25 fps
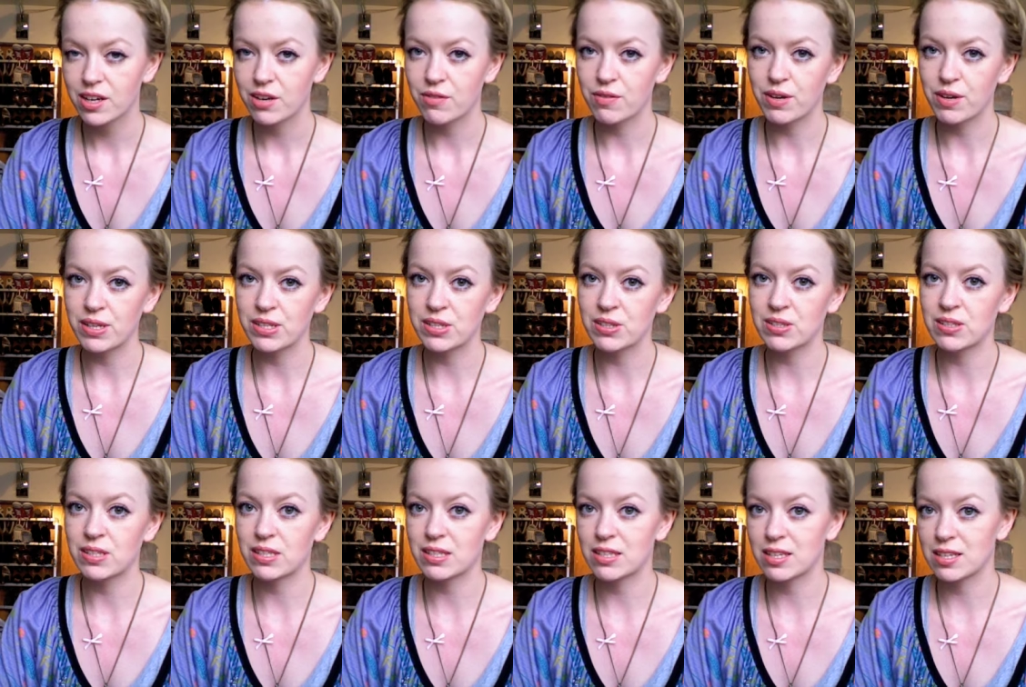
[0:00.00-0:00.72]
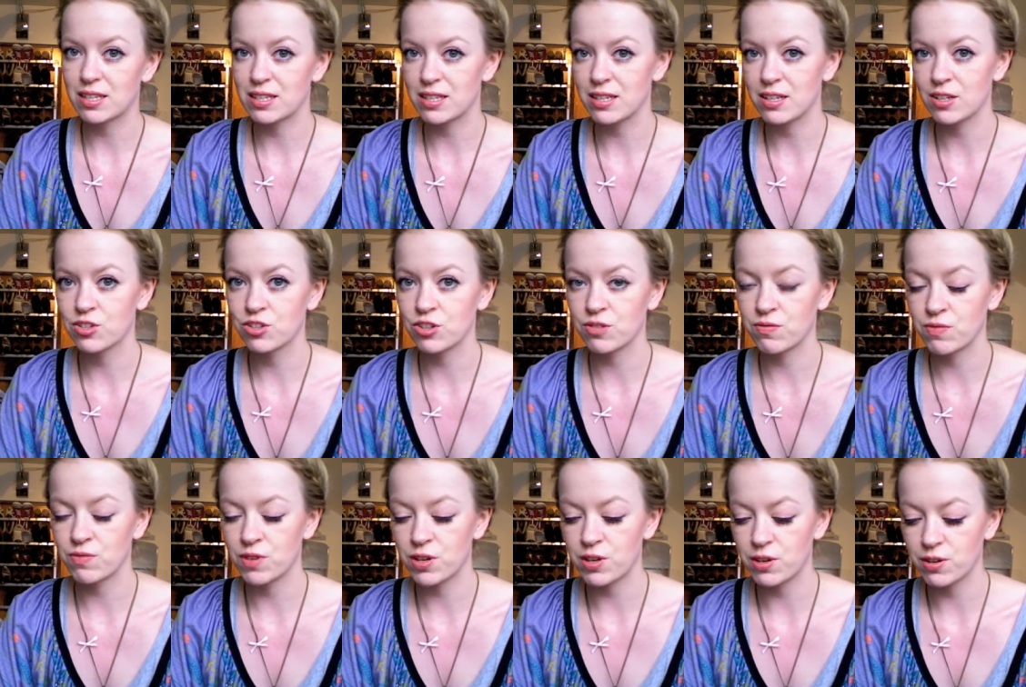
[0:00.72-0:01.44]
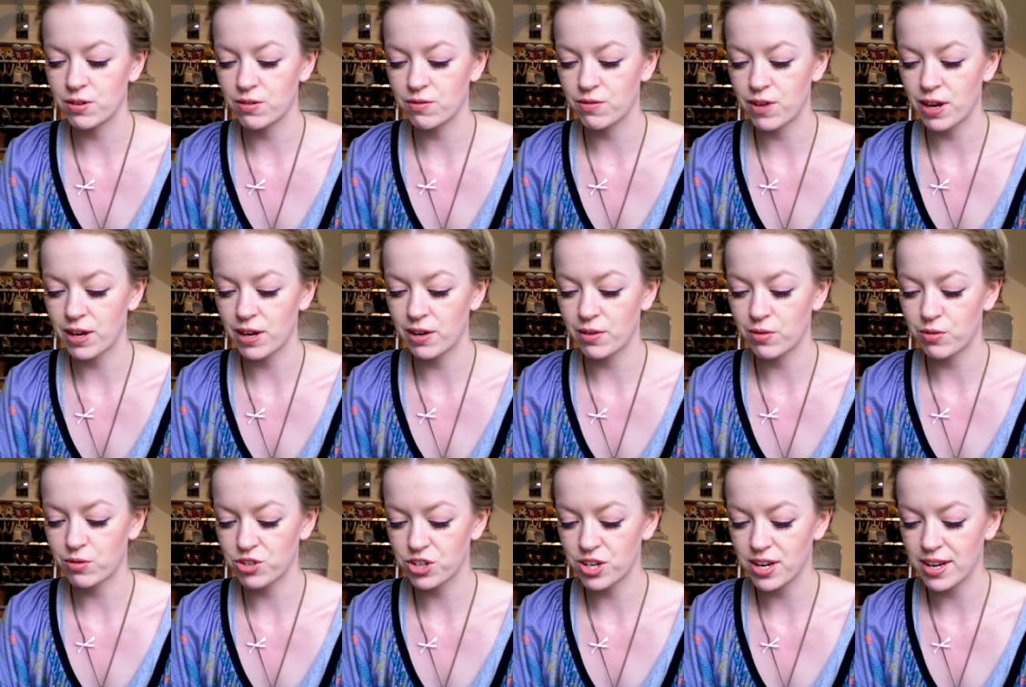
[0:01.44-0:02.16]
weil sonst ist das Licht schon wieder weg
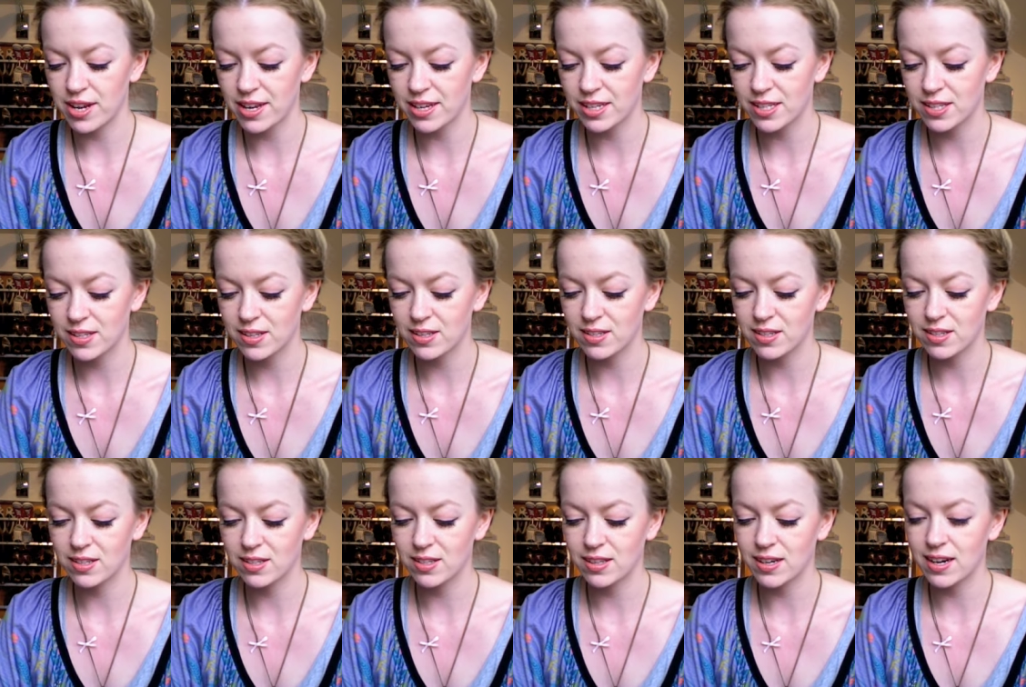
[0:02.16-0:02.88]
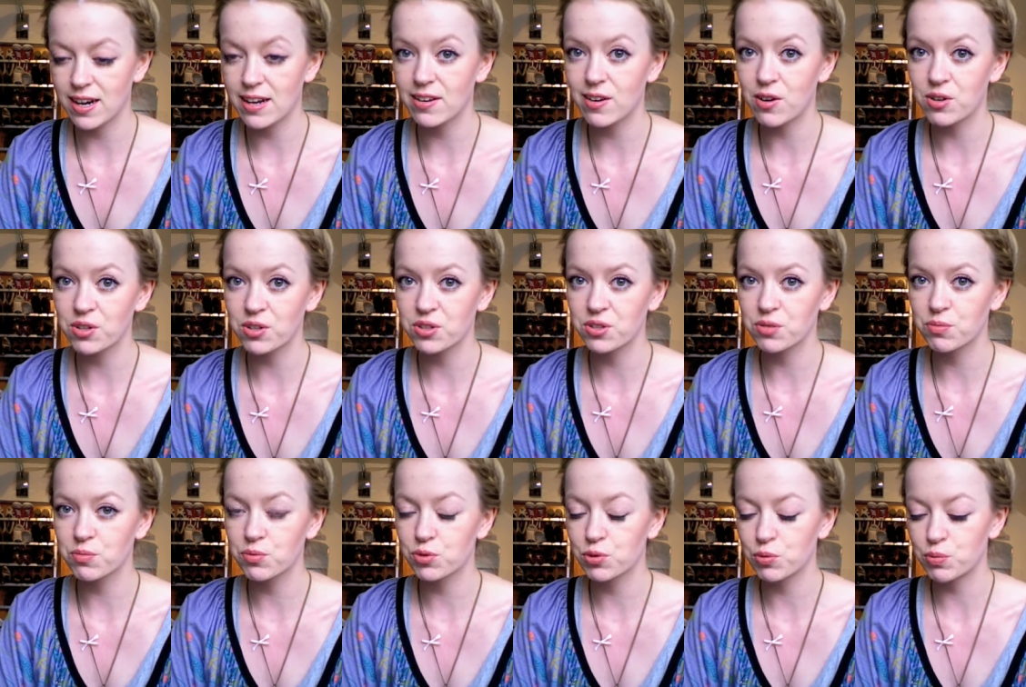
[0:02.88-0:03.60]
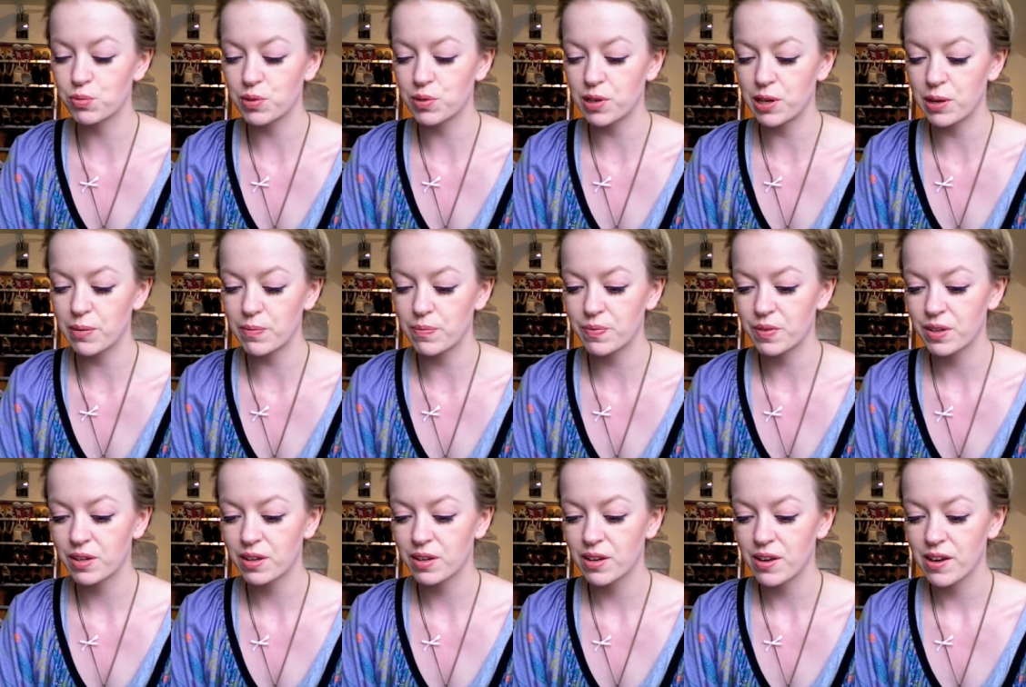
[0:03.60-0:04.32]
und schlecht. Das ist gerade auch so ein Problem.
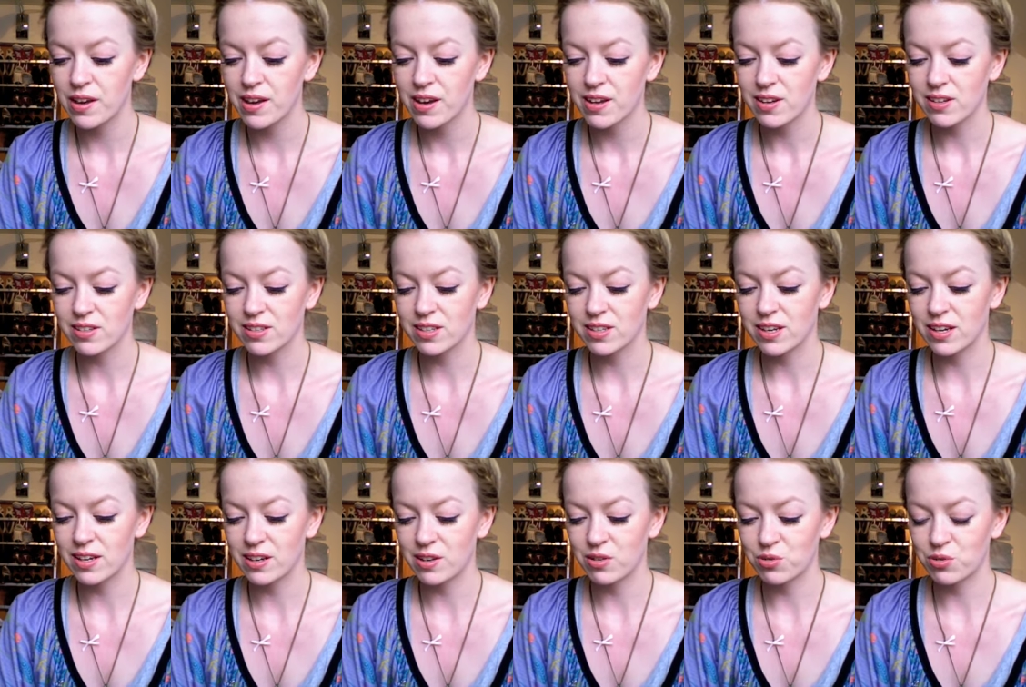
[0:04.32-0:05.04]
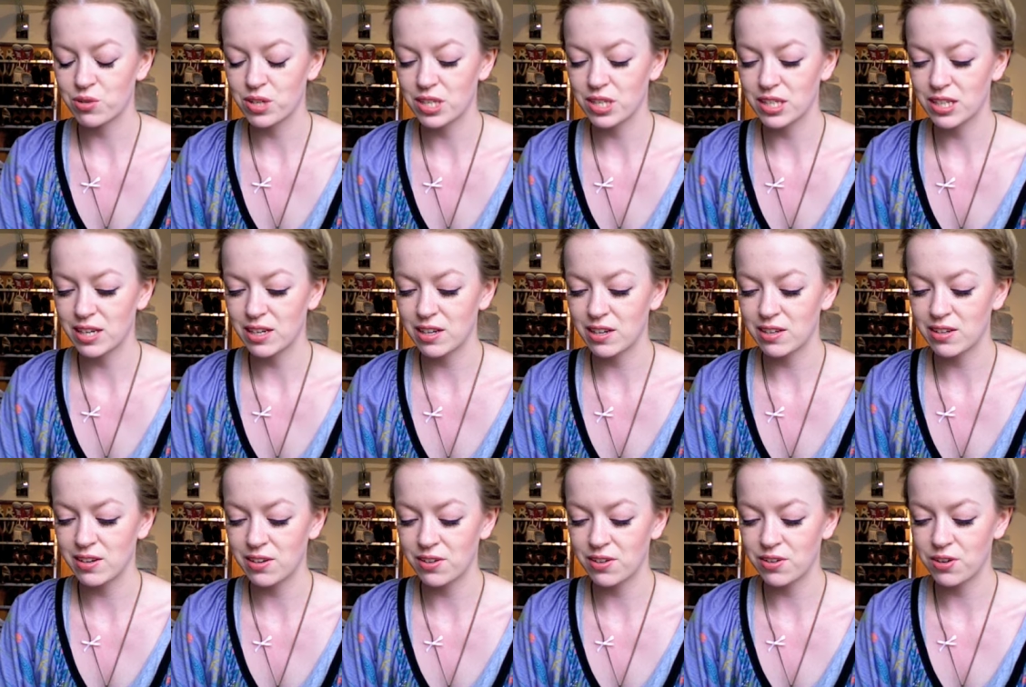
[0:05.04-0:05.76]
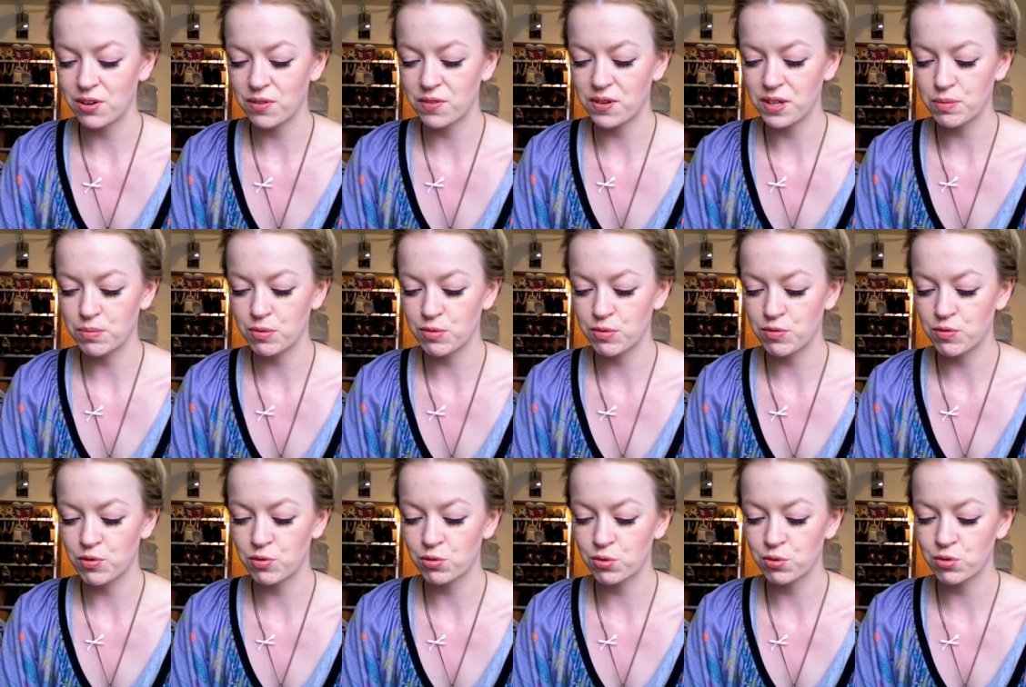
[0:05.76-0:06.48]
Das kennt natürlich jeder, der irgendwas mit
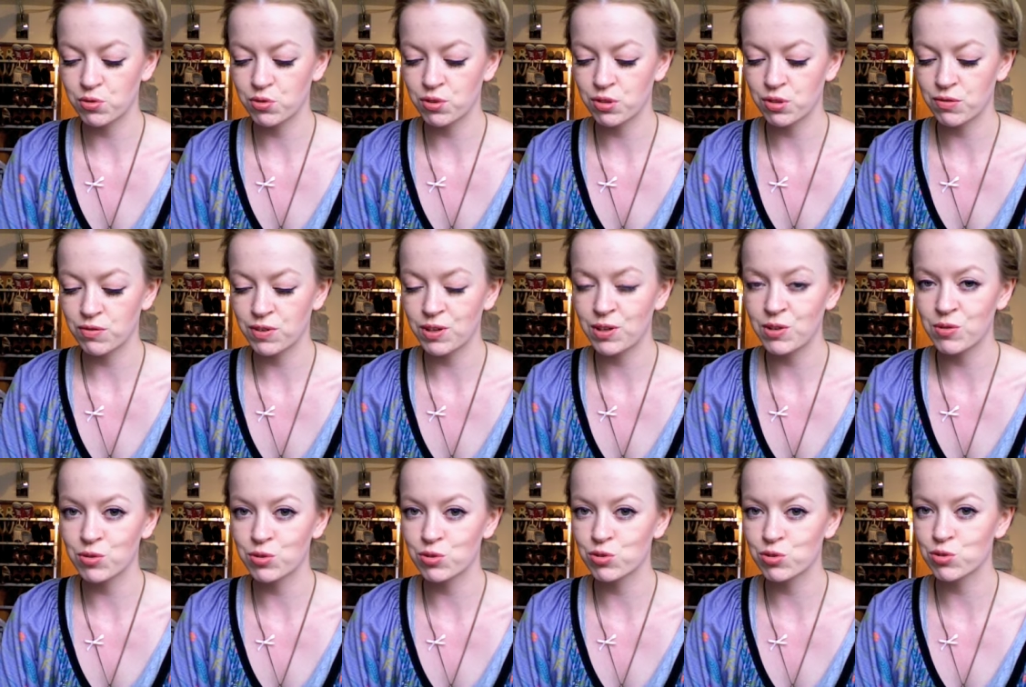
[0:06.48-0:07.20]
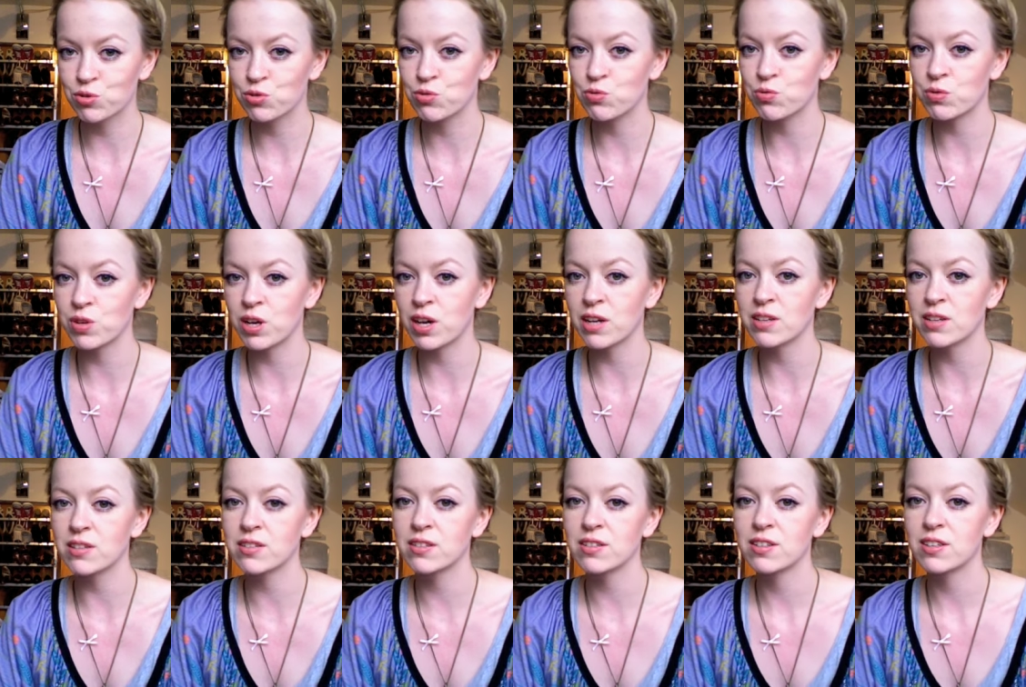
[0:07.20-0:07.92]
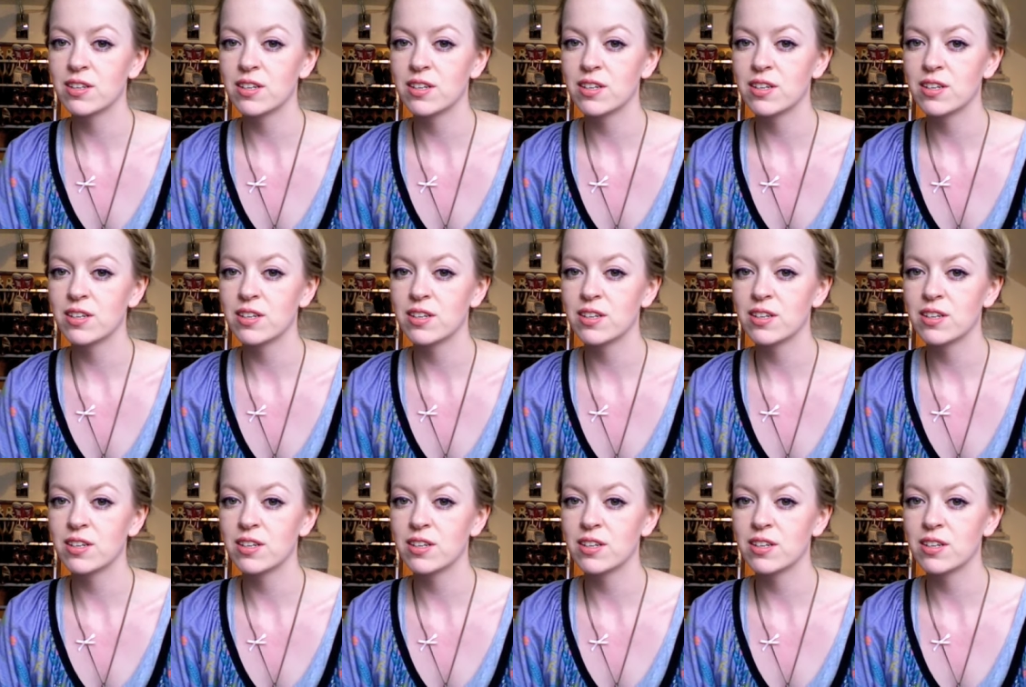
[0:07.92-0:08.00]
Fotos oder Videos zu tun hat.